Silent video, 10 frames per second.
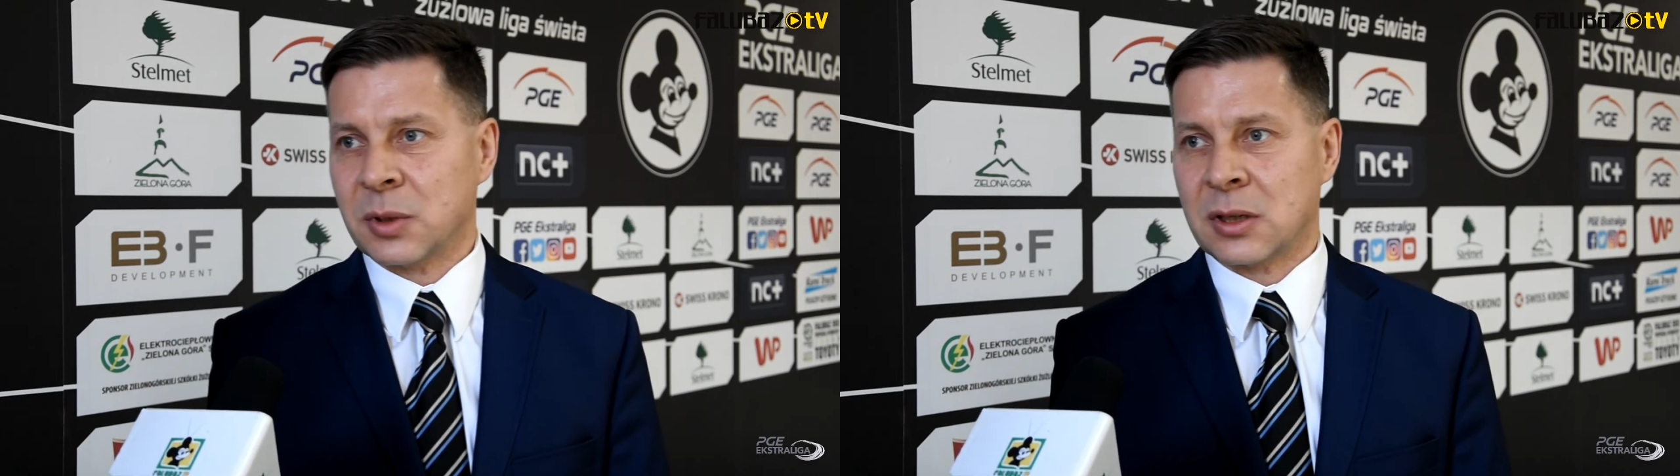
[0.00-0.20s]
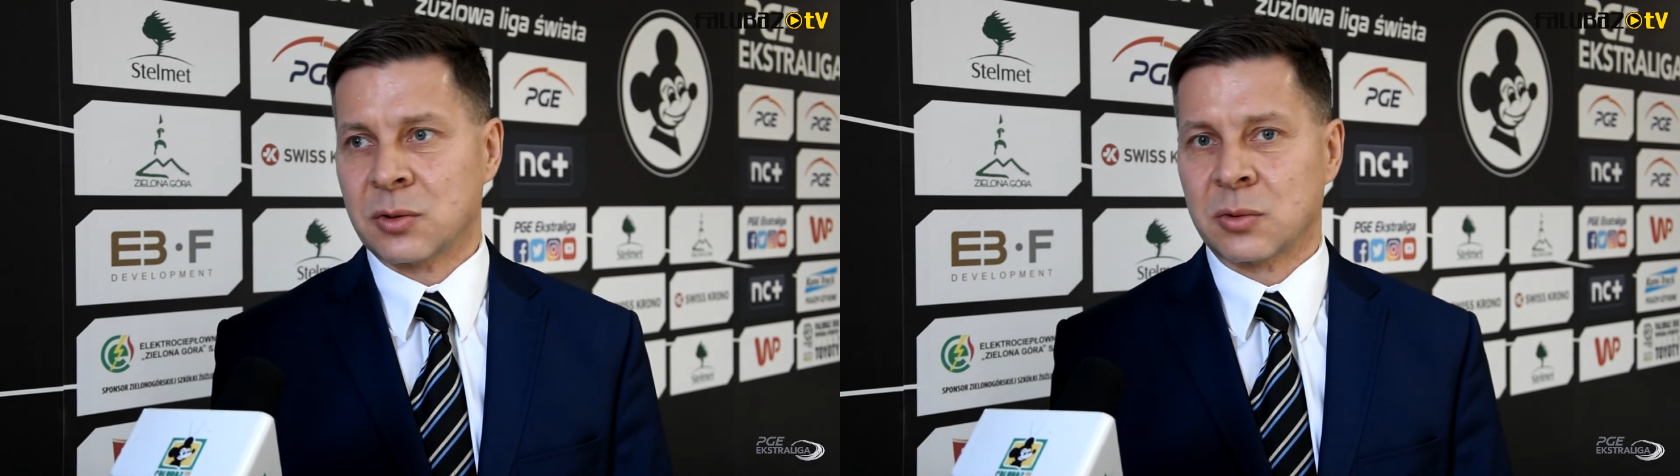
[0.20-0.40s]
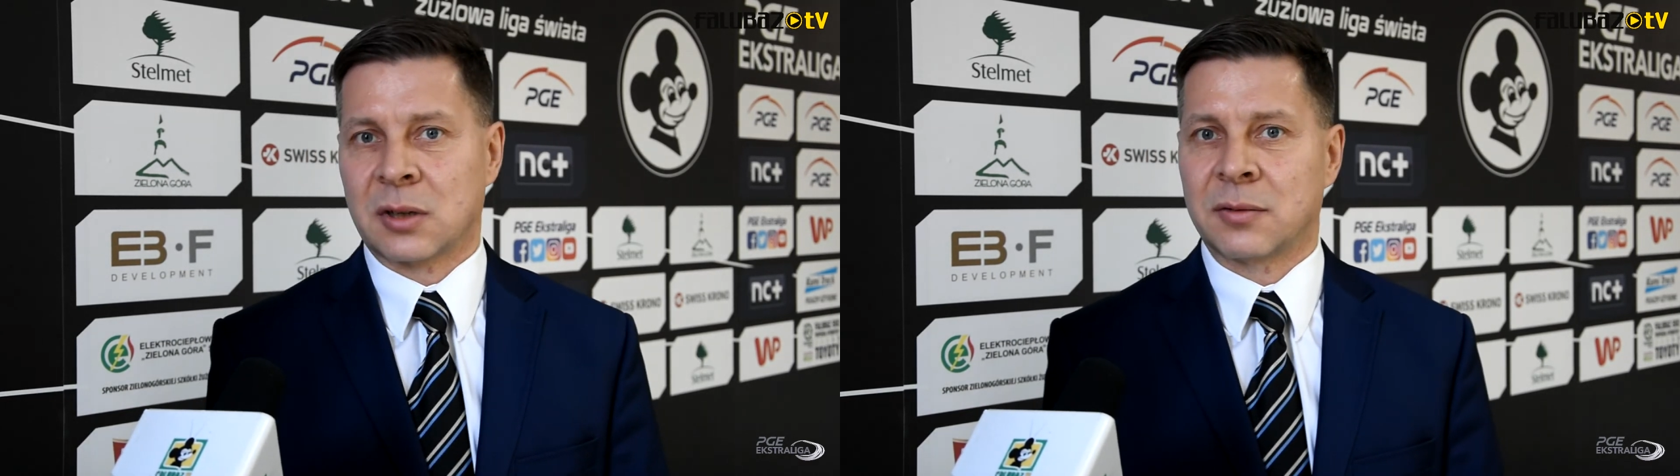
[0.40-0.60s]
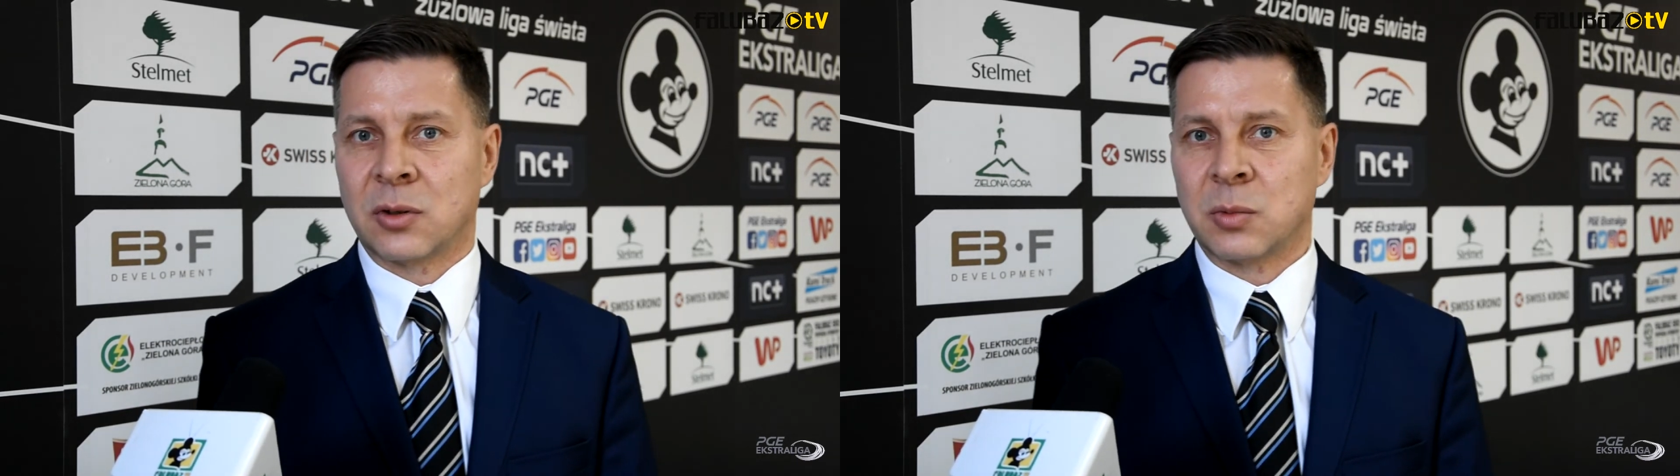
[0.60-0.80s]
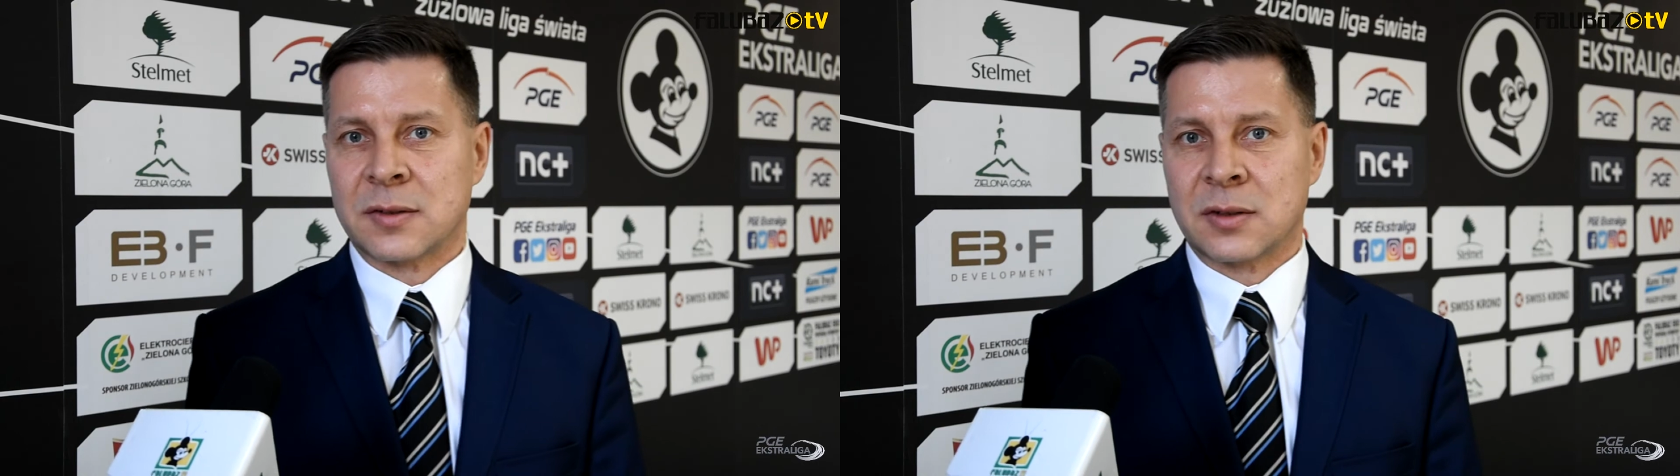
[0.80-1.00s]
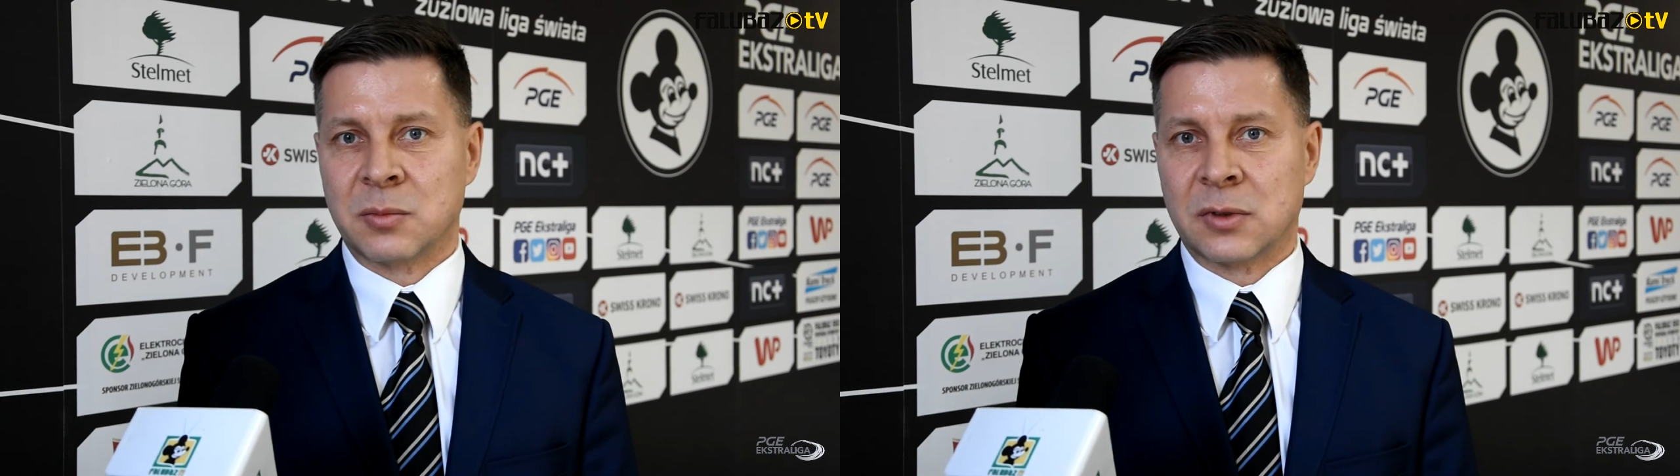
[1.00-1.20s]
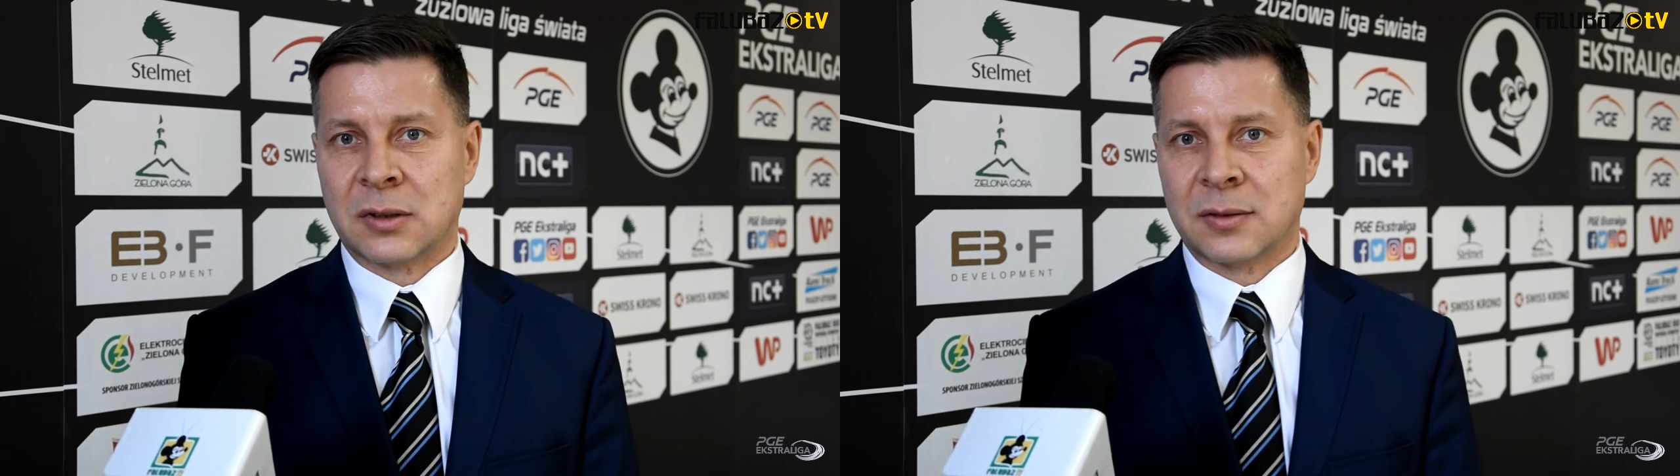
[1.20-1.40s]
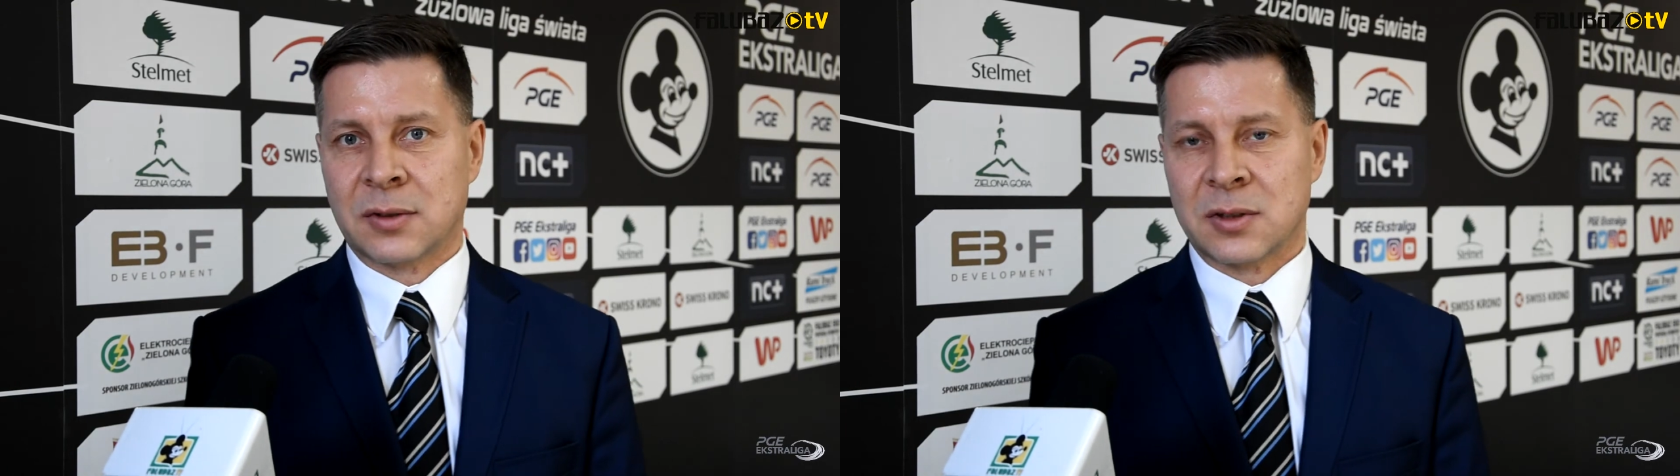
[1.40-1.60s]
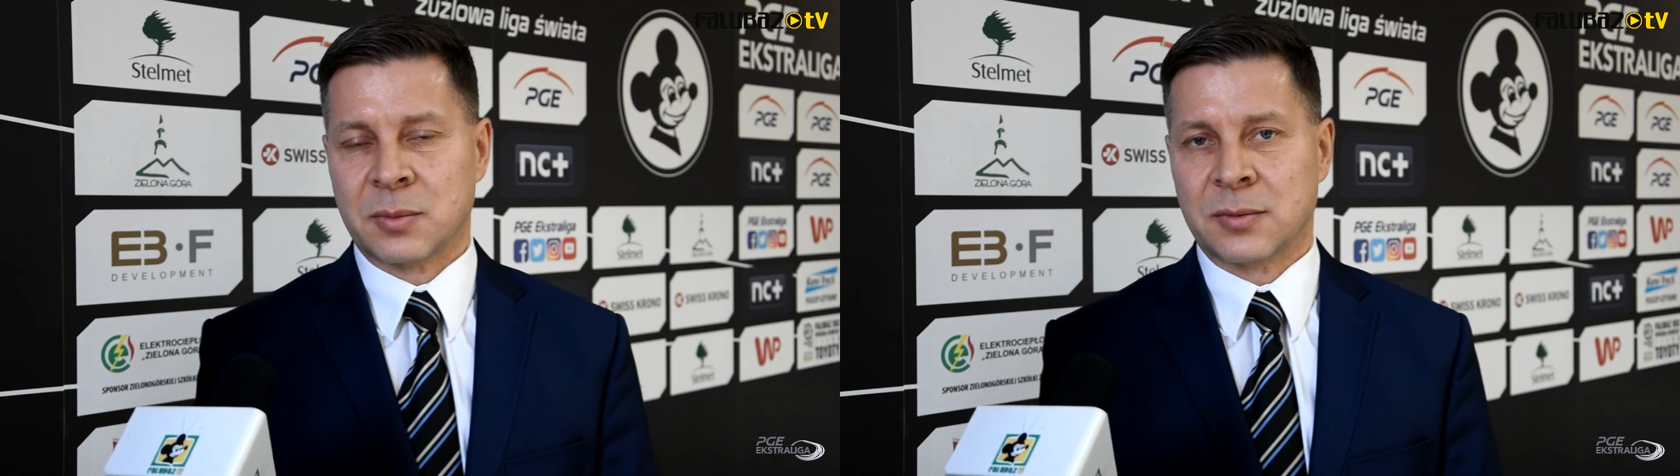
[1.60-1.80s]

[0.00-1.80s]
wspierać tutaj Falubas tym, e, w, tej,